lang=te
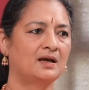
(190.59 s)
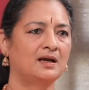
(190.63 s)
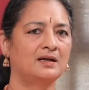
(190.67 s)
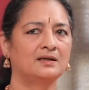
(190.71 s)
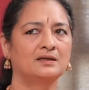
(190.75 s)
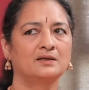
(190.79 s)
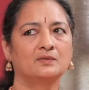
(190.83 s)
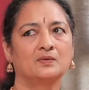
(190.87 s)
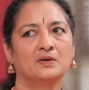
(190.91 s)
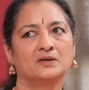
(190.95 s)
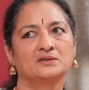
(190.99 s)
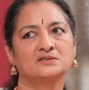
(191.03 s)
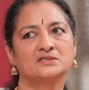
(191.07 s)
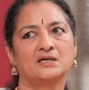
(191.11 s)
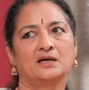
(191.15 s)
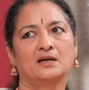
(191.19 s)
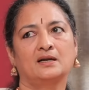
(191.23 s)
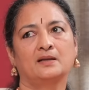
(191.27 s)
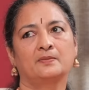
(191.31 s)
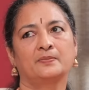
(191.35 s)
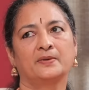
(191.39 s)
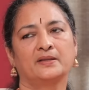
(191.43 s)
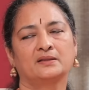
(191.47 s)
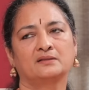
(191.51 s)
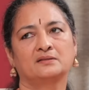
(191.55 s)
అంటే వాళ్ళు
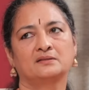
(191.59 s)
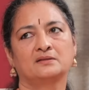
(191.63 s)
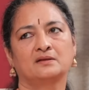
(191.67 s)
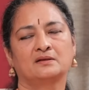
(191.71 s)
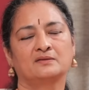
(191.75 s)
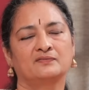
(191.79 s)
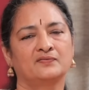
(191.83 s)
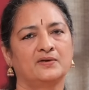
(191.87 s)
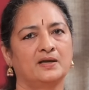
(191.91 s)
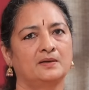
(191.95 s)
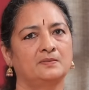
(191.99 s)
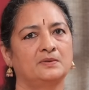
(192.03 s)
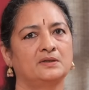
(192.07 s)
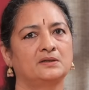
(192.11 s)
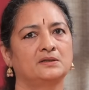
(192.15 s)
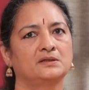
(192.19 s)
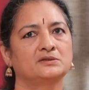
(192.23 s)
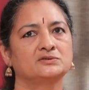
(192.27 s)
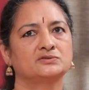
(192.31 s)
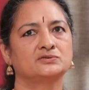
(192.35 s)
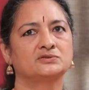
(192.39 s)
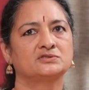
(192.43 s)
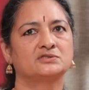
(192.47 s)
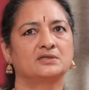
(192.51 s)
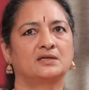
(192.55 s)
చాలా పెద్ద ఫ్యామిలీ
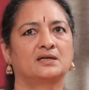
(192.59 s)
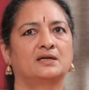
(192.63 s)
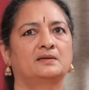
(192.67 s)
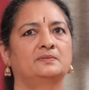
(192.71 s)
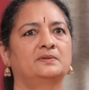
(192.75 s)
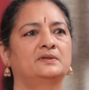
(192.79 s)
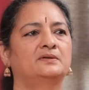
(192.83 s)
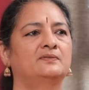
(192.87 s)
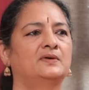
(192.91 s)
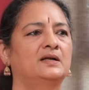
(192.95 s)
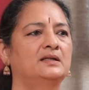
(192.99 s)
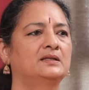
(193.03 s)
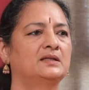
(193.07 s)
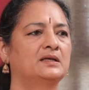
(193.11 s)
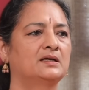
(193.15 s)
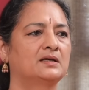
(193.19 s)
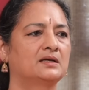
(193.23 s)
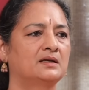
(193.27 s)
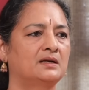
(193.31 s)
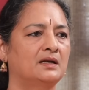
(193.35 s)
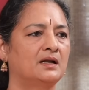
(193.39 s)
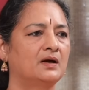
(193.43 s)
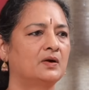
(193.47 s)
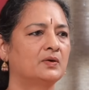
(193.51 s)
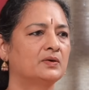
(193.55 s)
నుంచి వచ్చారు కాబట్టి వాళ్ళ
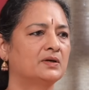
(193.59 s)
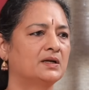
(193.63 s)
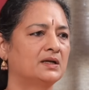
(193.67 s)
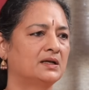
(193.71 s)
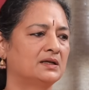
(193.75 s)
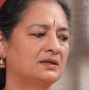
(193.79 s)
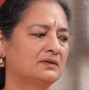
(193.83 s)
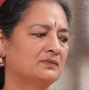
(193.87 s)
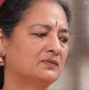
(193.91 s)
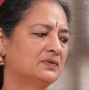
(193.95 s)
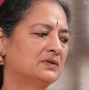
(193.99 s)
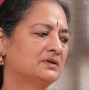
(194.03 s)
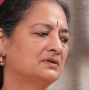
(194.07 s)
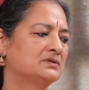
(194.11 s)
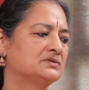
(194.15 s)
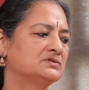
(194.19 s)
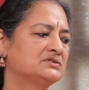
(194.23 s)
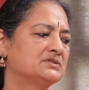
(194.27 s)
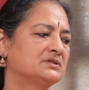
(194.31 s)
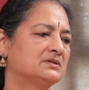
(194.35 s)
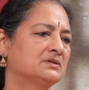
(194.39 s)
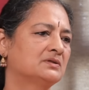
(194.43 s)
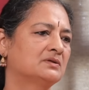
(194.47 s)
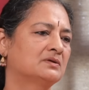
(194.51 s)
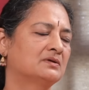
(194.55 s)
దగ్గర ఇలా ఉండాలి వీళ్ళు
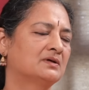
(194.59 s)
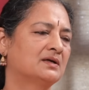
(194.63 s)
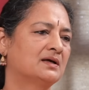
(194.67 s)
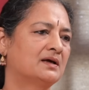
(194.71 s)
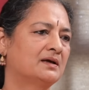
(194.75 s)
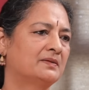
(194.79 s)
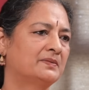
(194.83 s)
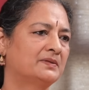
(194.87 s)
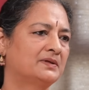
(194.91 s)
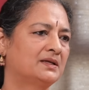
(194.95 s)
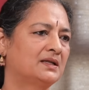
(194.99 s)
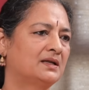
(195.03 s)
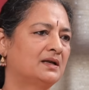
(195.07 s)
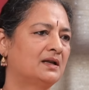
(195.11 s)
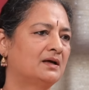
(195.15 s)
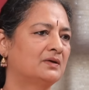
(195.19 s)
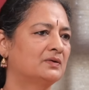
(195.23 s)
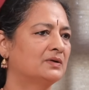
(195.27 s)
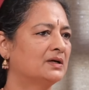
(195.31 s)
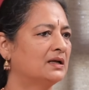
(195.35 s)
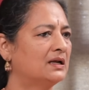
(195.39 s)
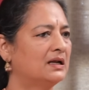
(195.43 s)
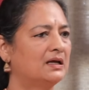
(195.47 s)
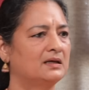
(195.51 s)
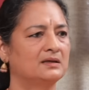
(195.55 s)
వాళ్ళు కాబట్టి ఇలా
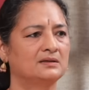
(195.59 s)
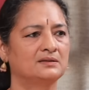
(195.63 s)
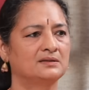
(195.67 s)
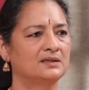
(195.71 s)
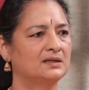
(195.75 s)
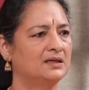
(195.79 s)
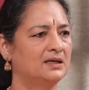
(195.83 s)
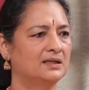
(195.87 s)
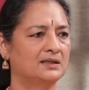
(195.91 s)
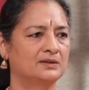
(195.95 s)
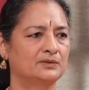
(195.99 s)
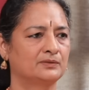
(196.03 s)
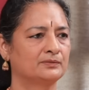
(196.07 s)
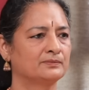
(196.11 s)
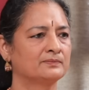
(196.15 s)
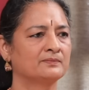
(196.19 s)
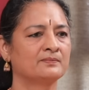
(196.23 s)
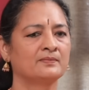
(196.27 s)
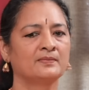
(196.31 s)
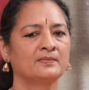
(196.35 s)
ఉండాలి అంత లేదు